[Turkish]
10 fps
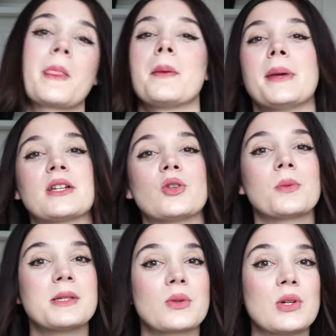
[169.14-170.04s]
pek
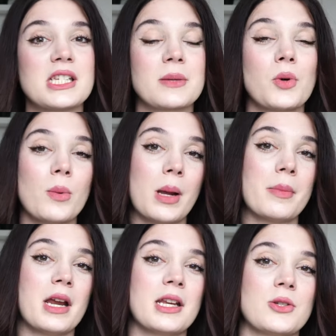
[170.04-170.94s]
çok psikolojik
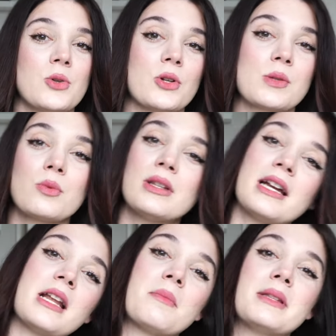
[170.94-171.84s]
problemler yaşıyoruz.
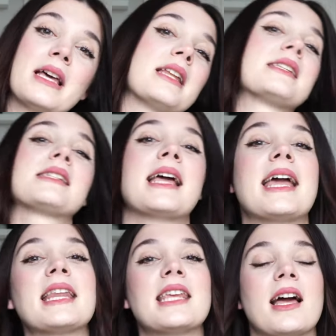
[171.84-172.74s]
Bunlardan bir tanesi de
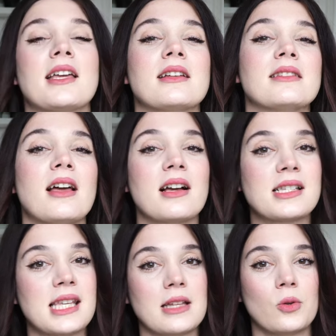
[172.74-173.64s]
en yaygın da
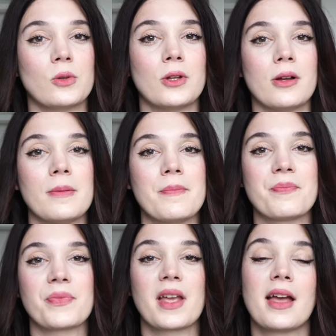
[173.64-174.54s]
anksiyete oluyor.
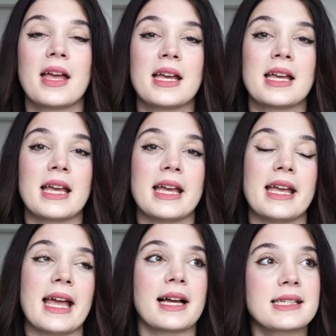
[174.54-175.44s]

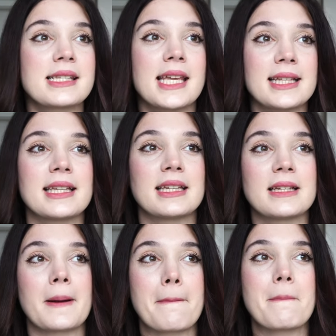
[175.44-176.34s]
E,
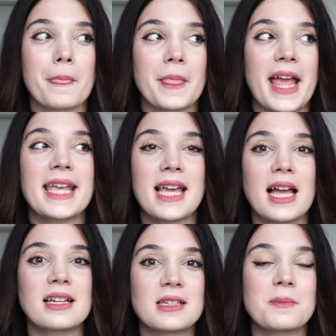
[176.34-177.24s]
anksiyetenin en
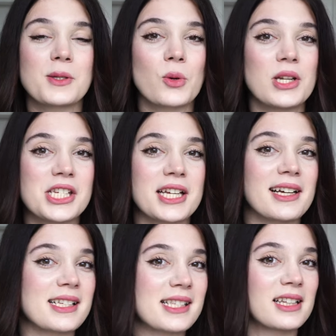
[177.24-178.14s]
yaygın psikolojik
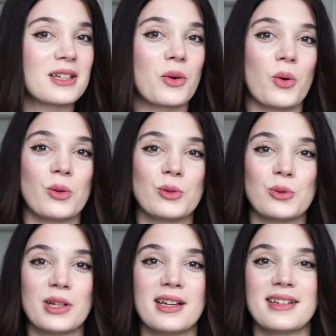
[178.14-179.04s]
hastalık
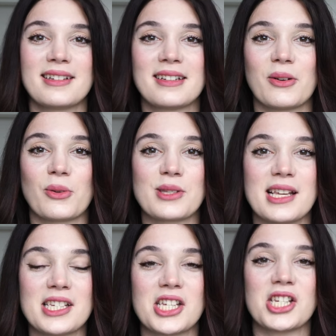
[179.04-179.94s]
olduğuna o
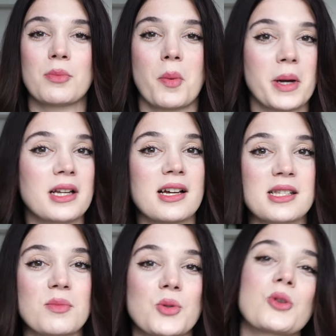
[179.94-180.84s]
yüzden şaşırmamak
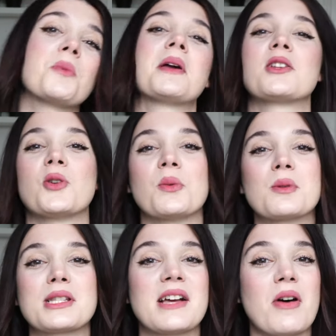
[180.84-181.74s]
lazım. Çünkü pek
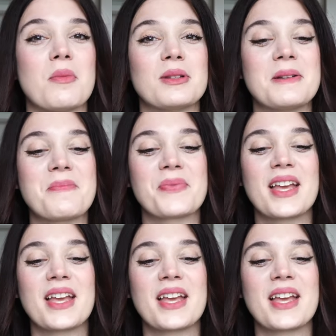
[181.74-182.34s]
çoğumuz devamlı